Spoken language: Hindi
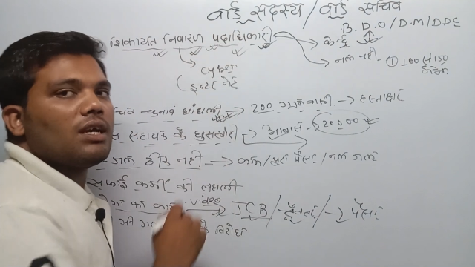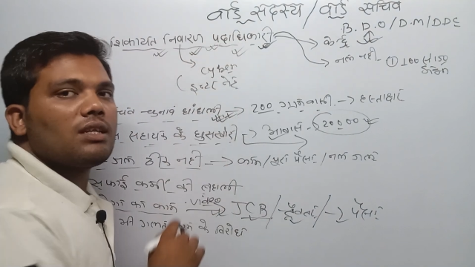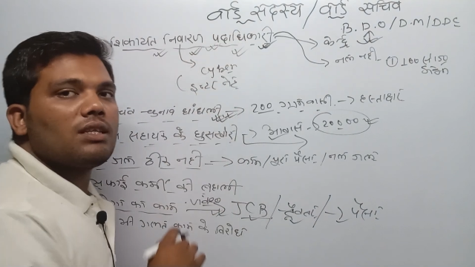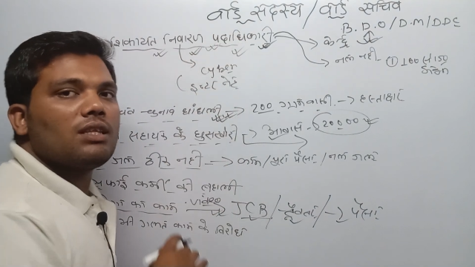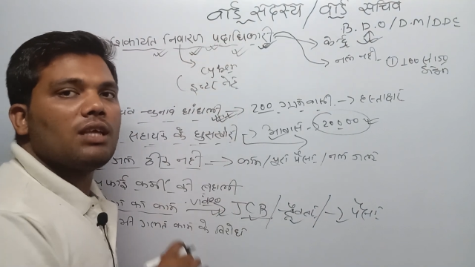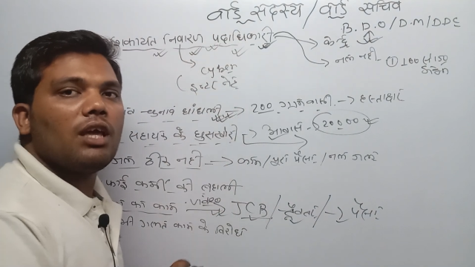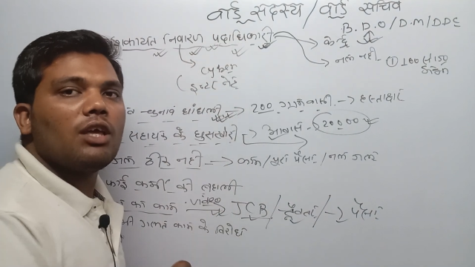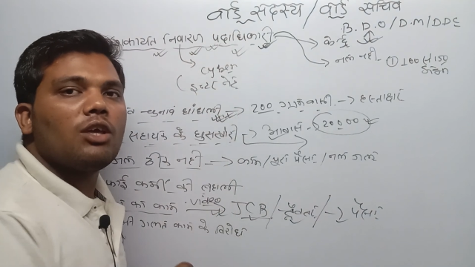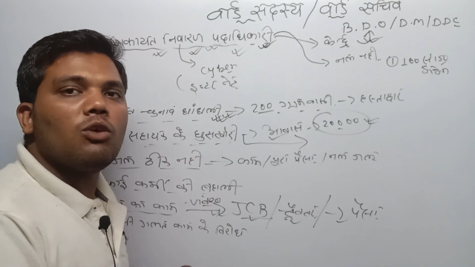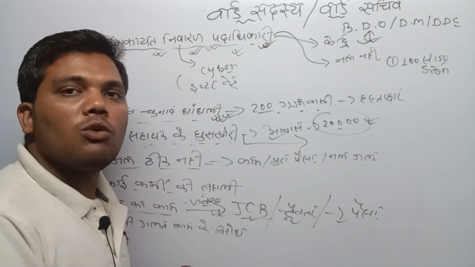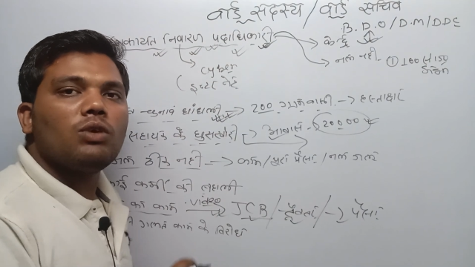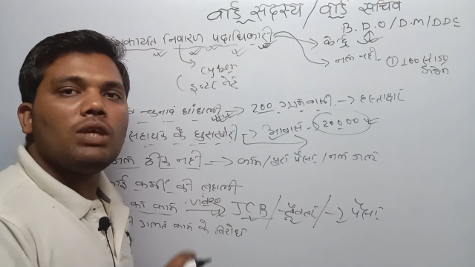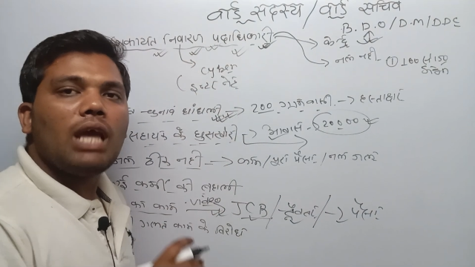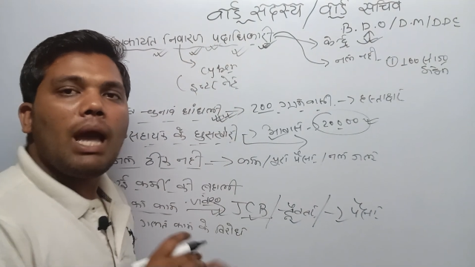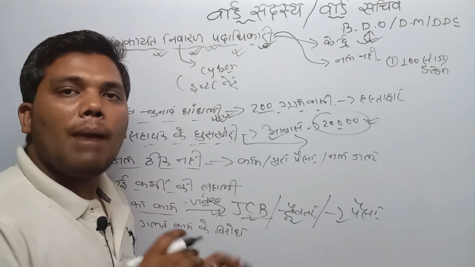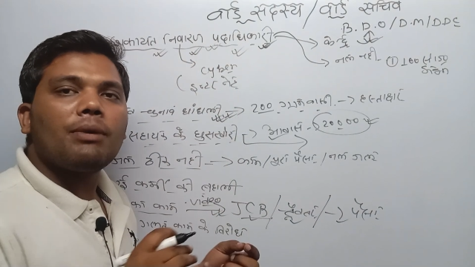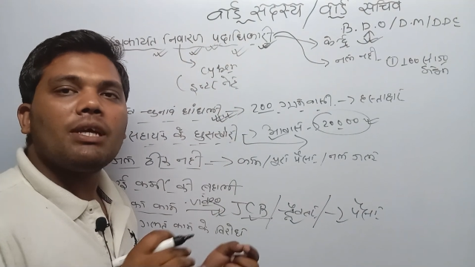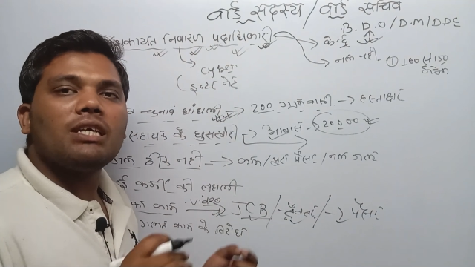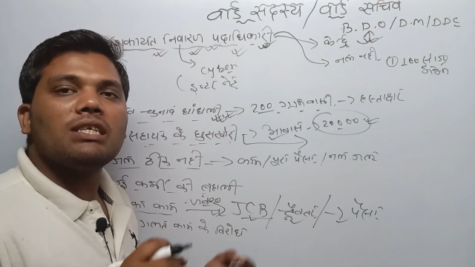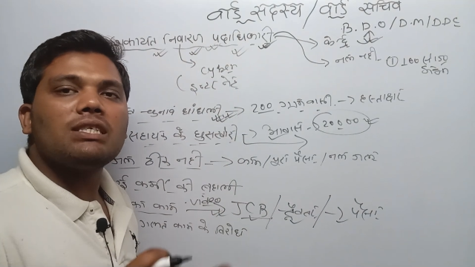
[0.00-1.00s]
सकते हैं क्योंकि
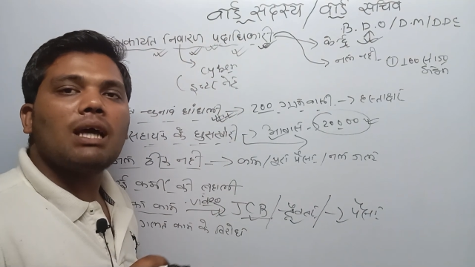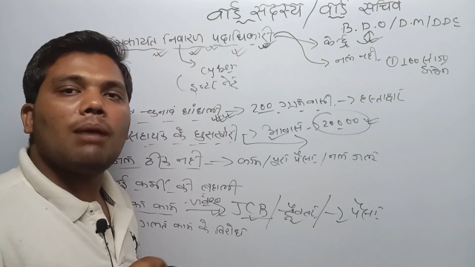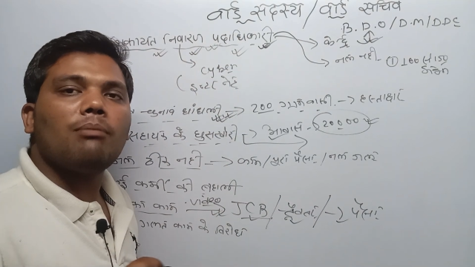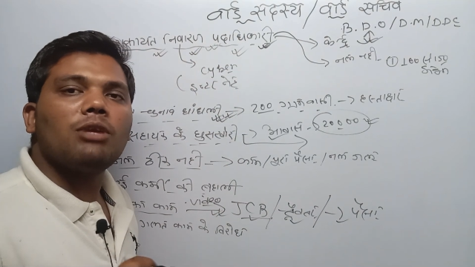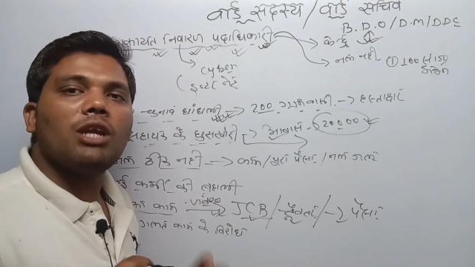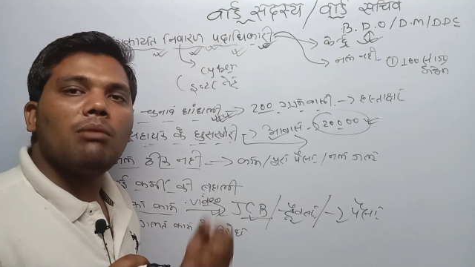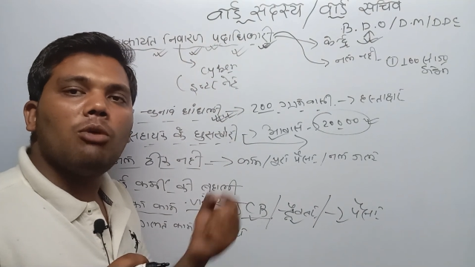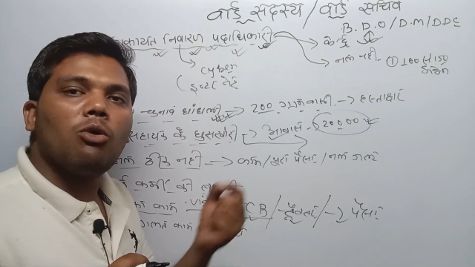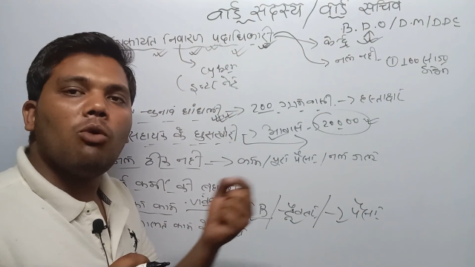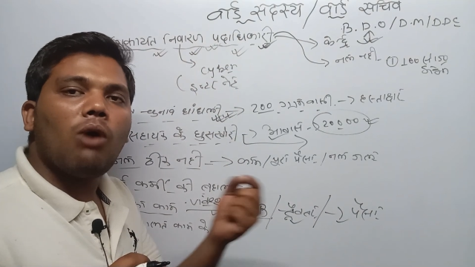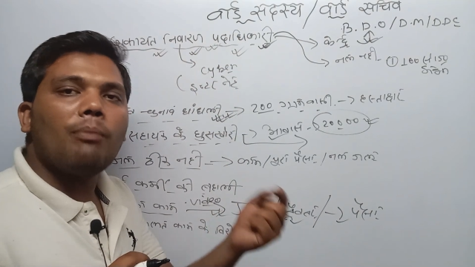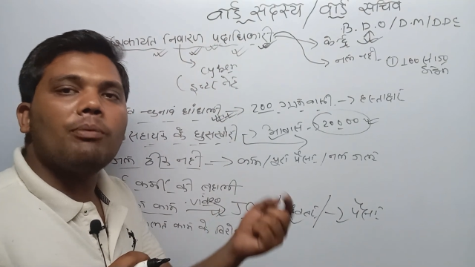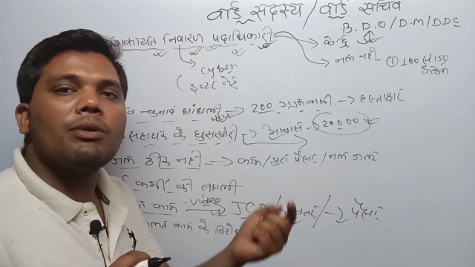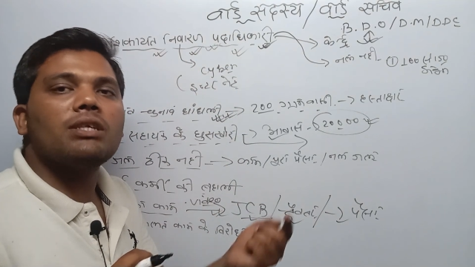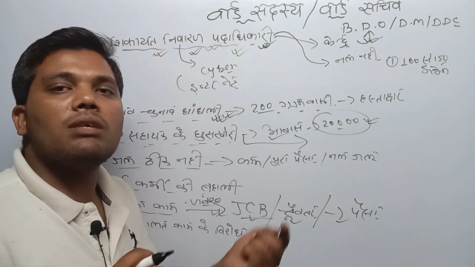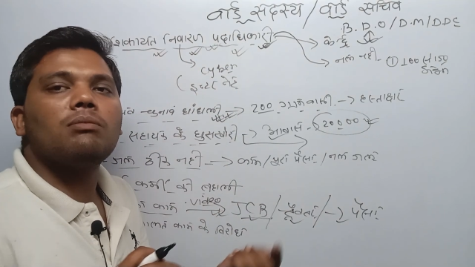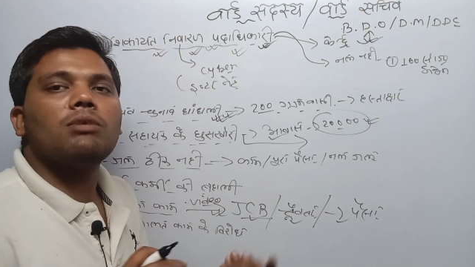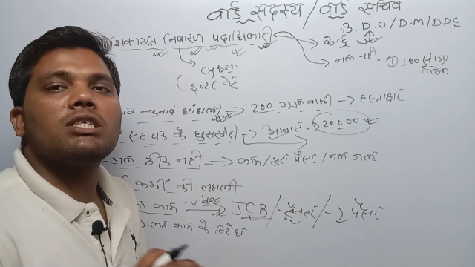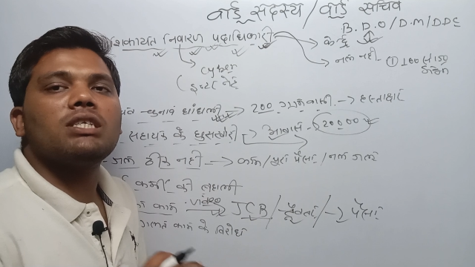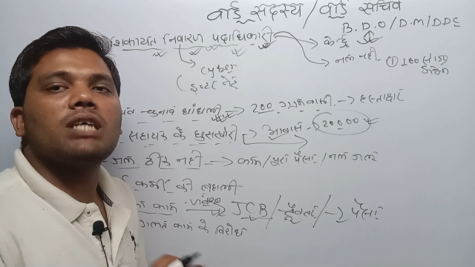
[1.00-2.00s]
आपके सामने में वहां पे
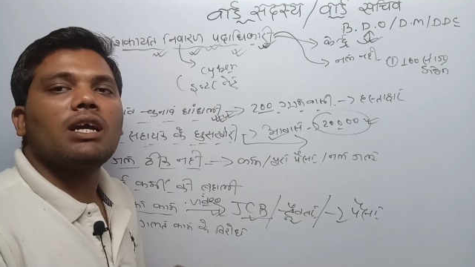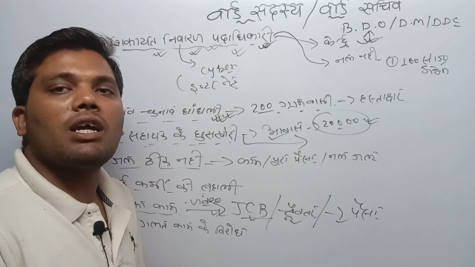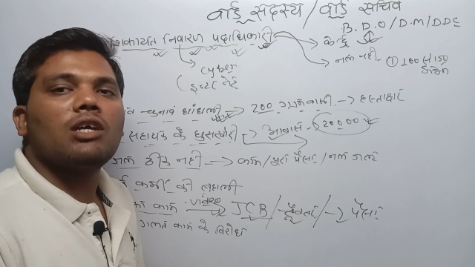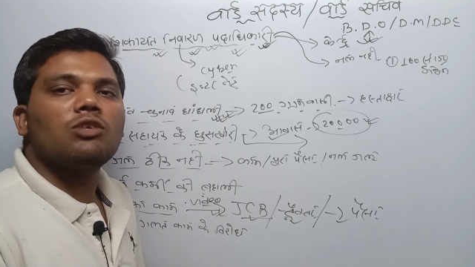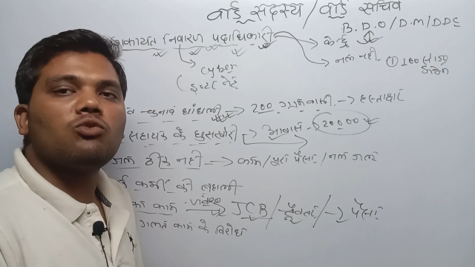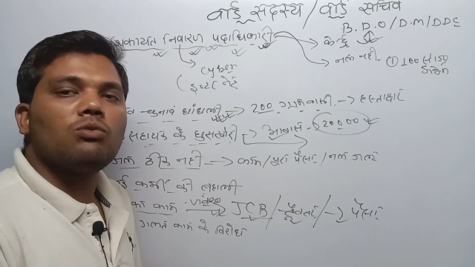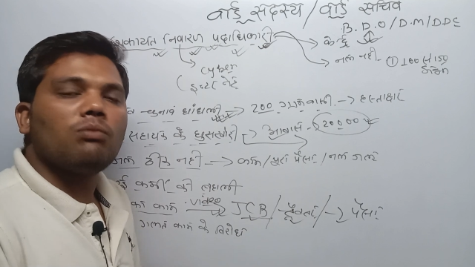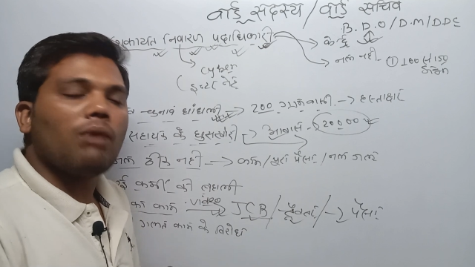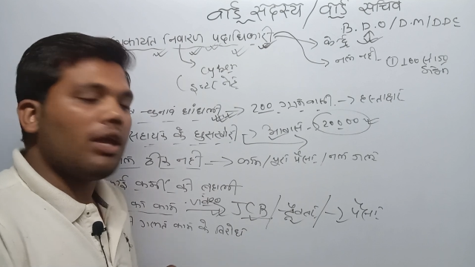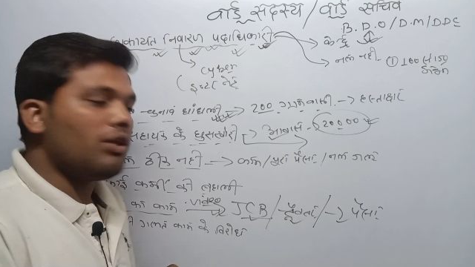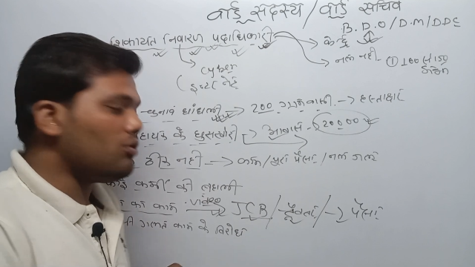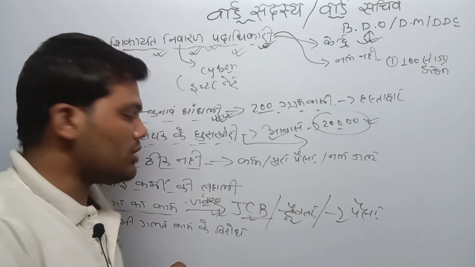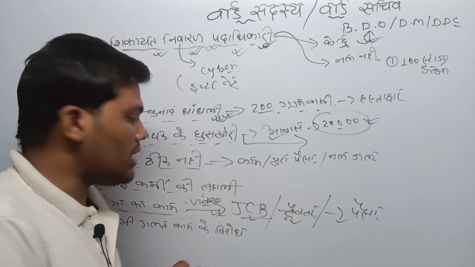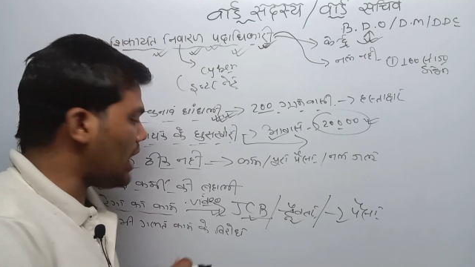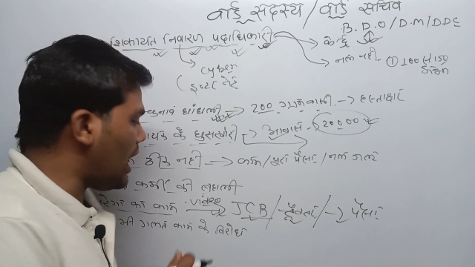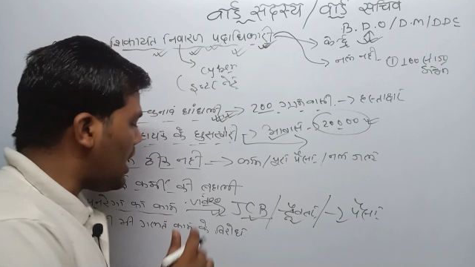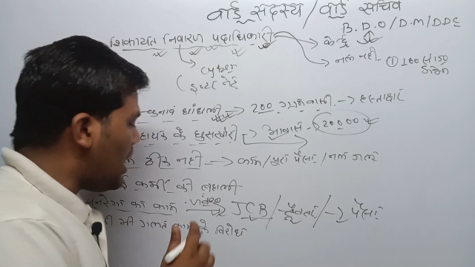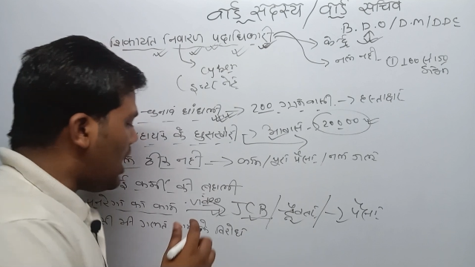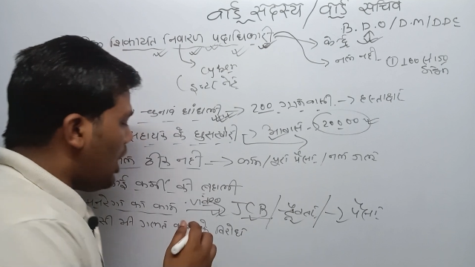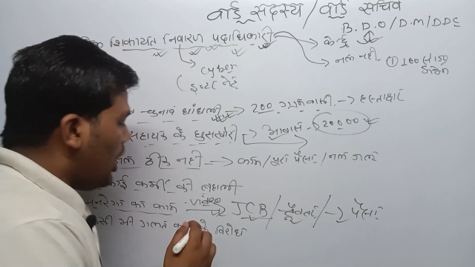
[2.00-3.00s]
समस्या का सुनवाई होता
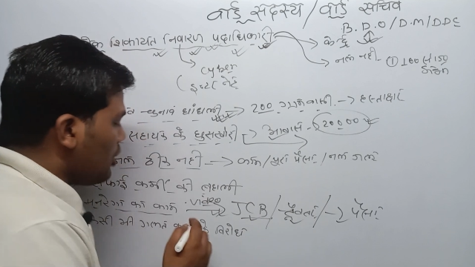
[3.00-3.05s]
है